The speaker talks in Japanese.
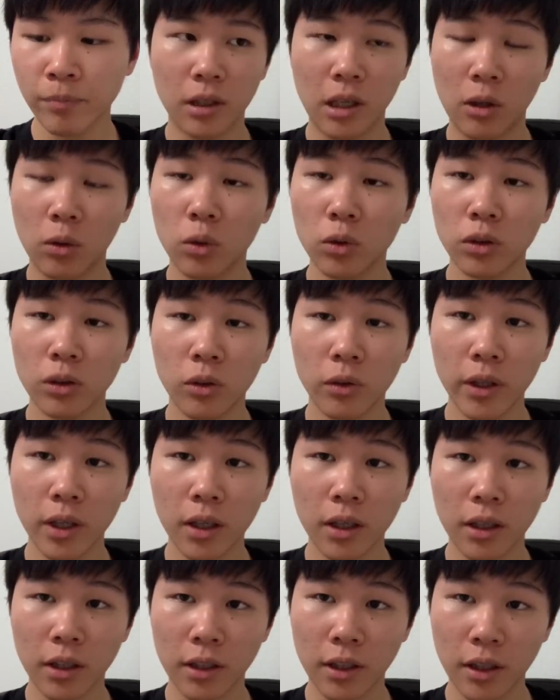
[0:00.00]
学校とか親
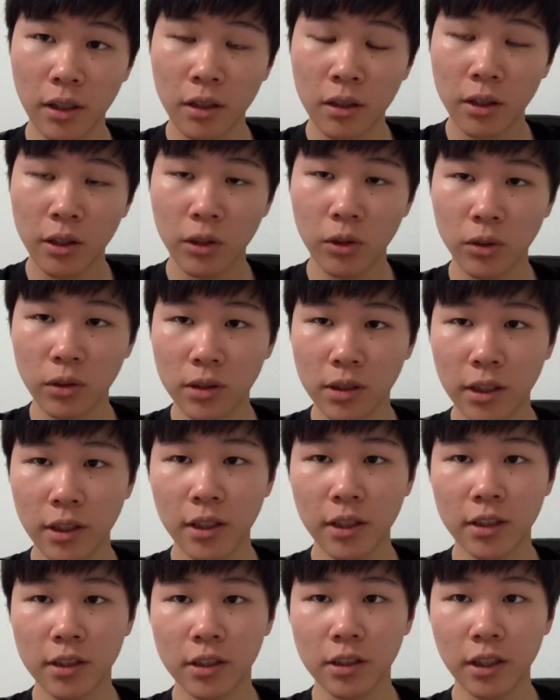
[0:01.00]
からね、許容され
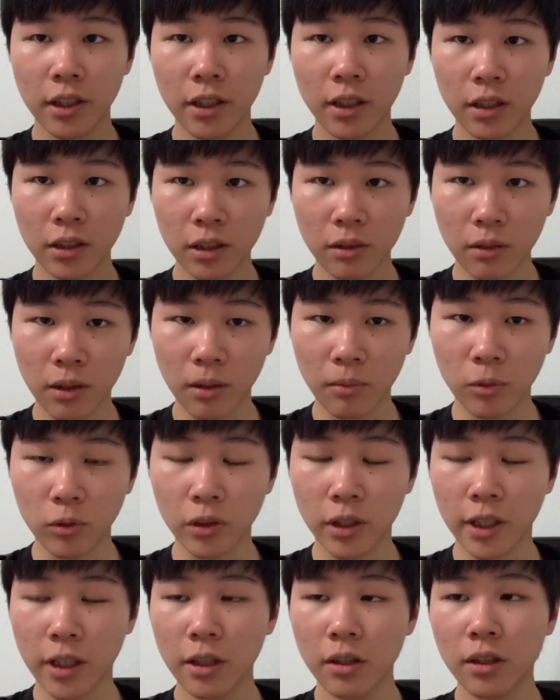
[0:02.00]
たりしない方は、もう
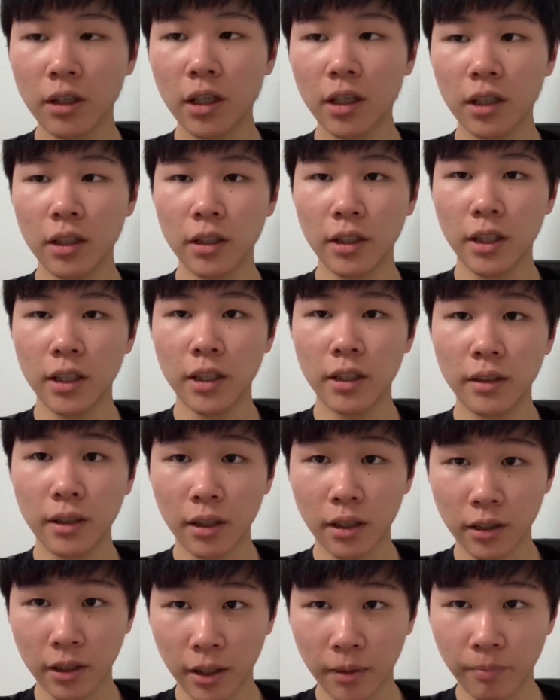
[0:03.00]
できる限りね、家の
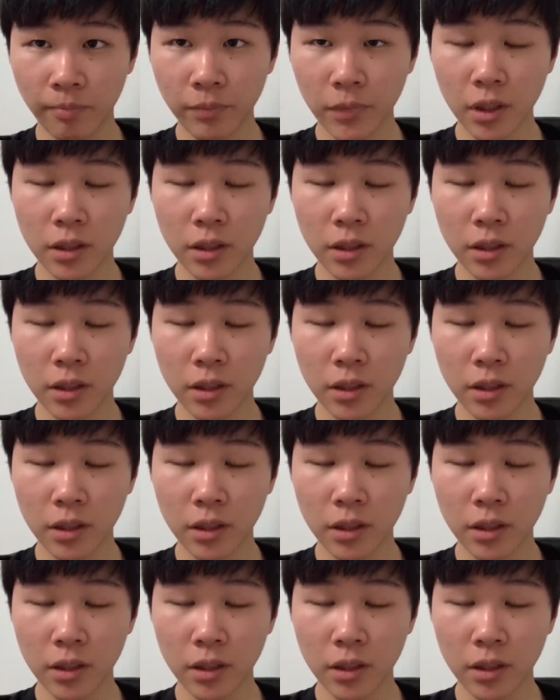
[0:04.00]
中で